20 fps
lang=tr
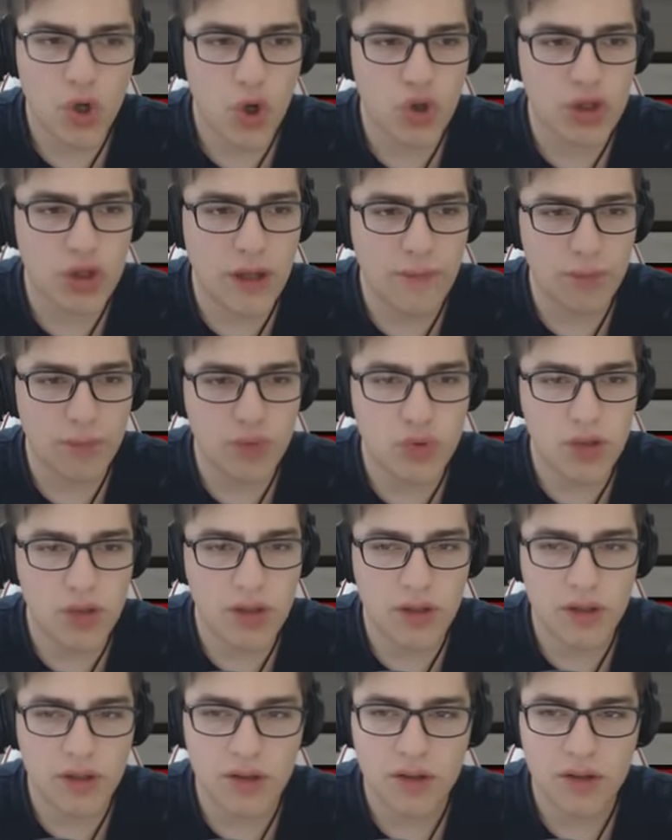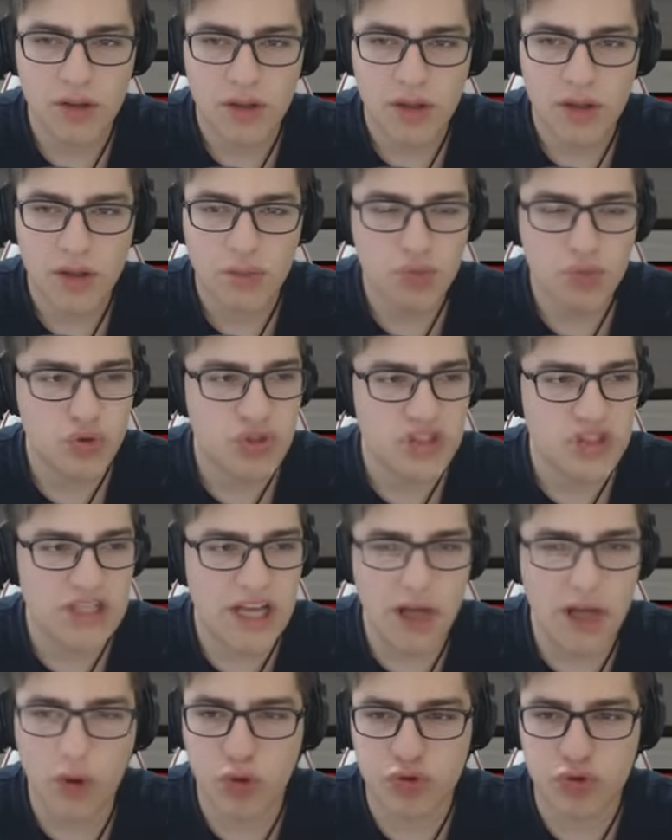Yok lan buna bu
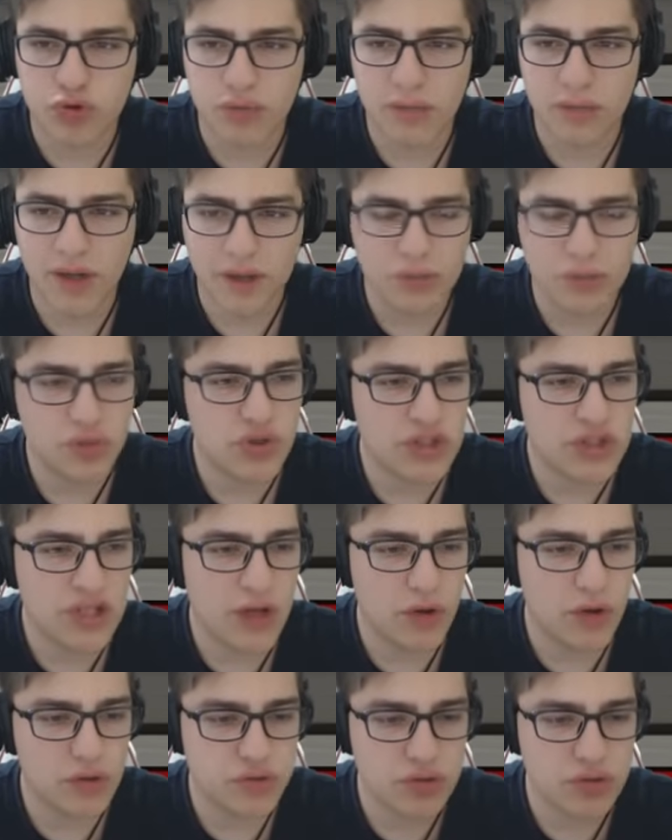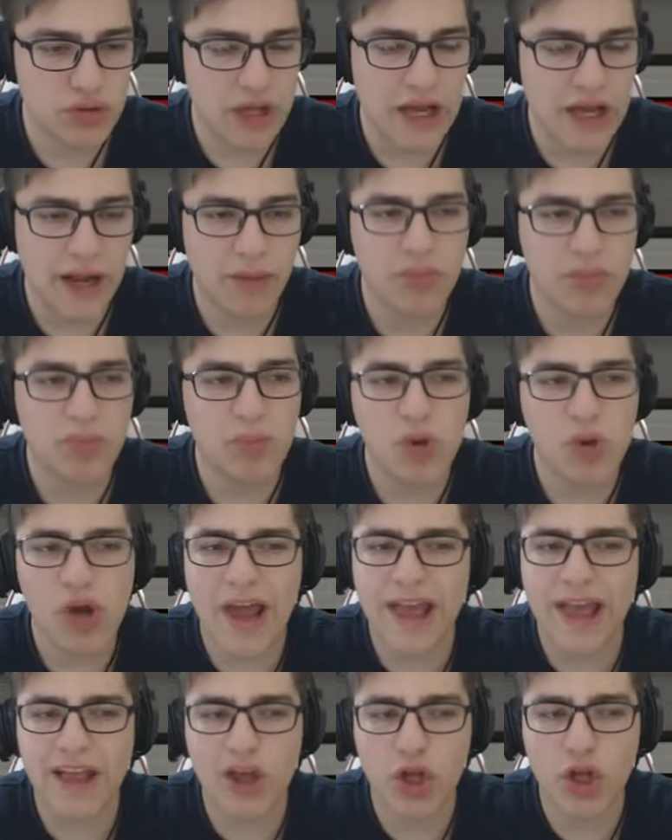siyah olsun bak. Bu siyah olsun. Aynen. Bu, bu
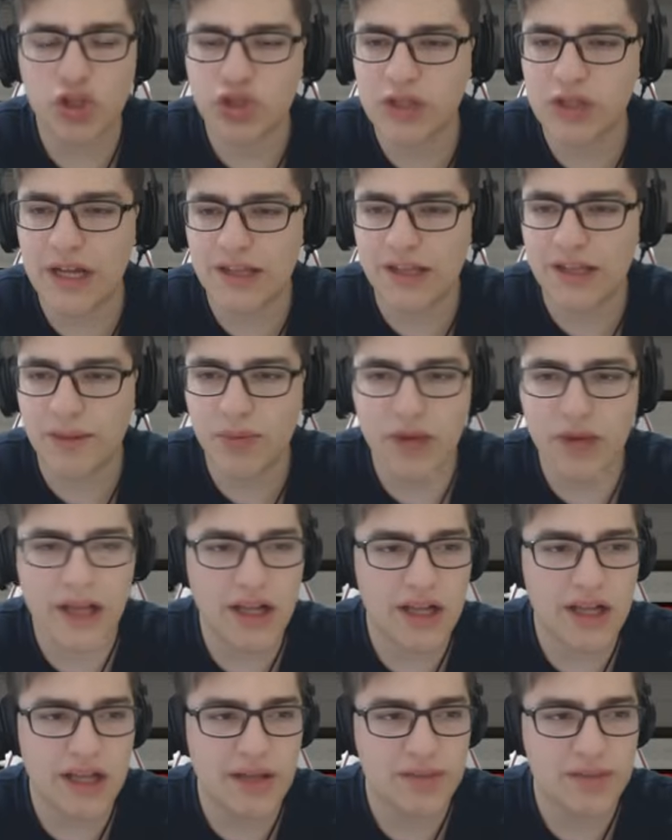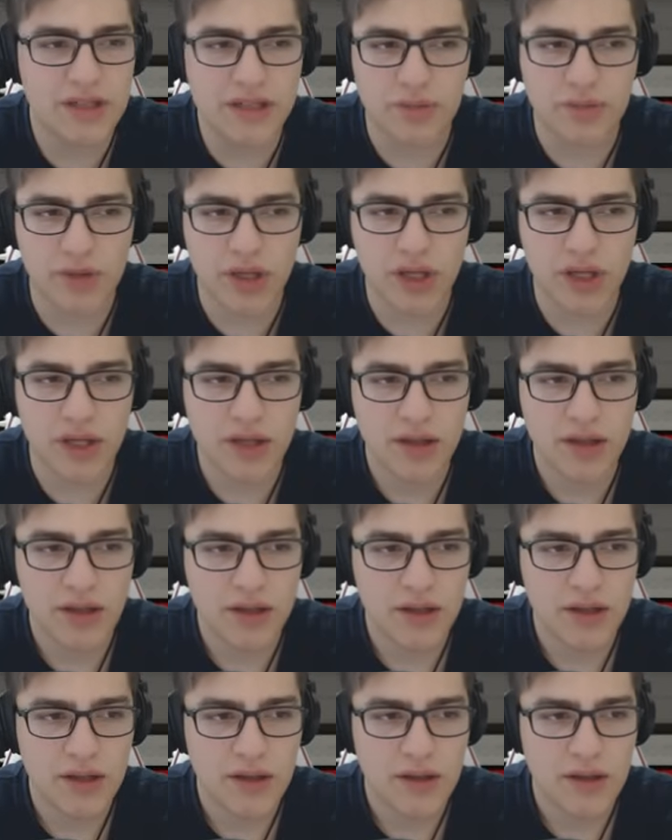renk olsun hatta. Bu renk kalabilir bu ya.
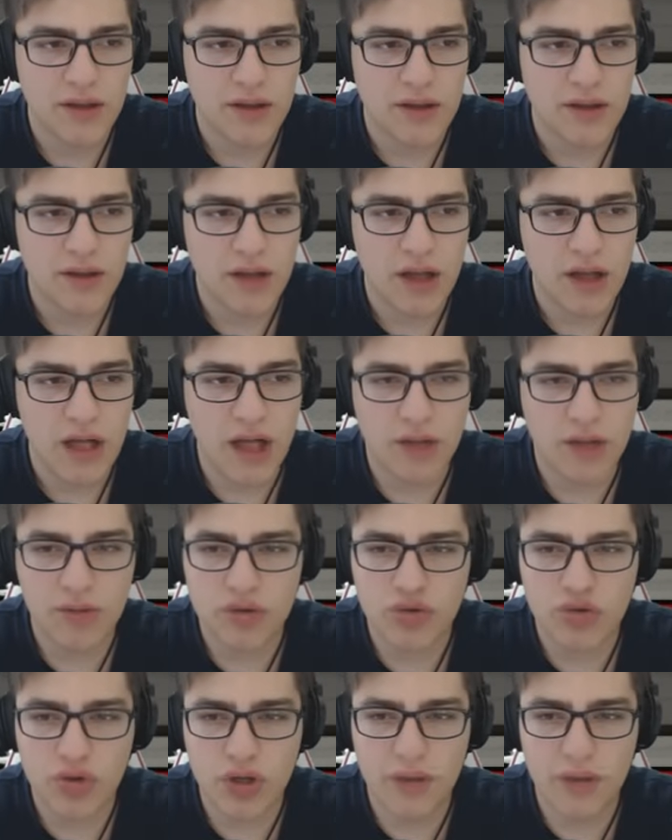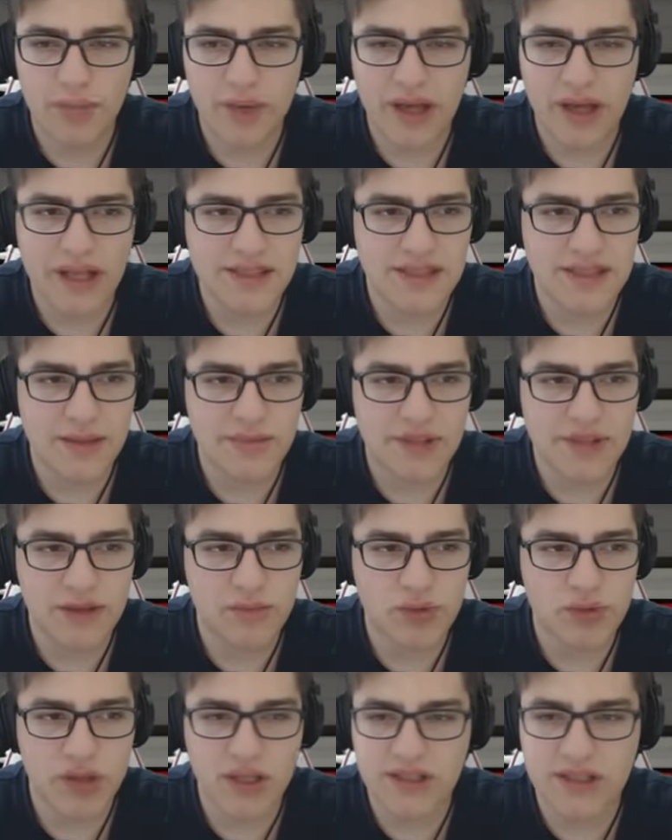Ama şöyle beyaz
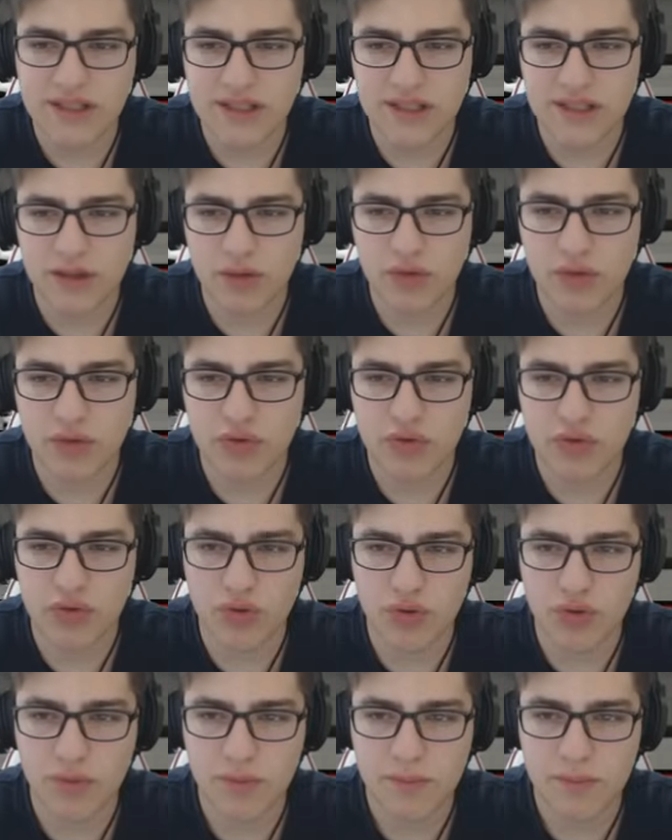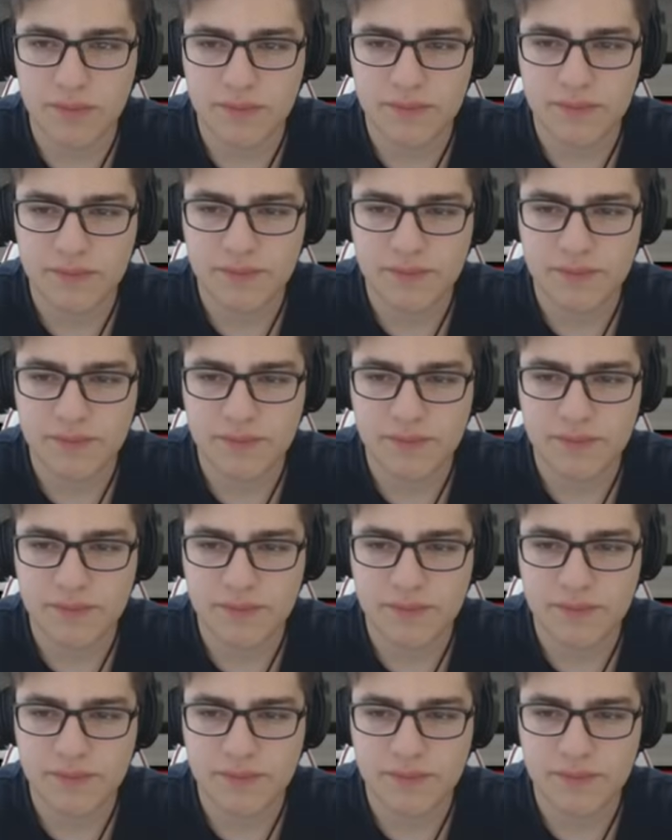yapsak buna nasıl gider onu düşünüyorum.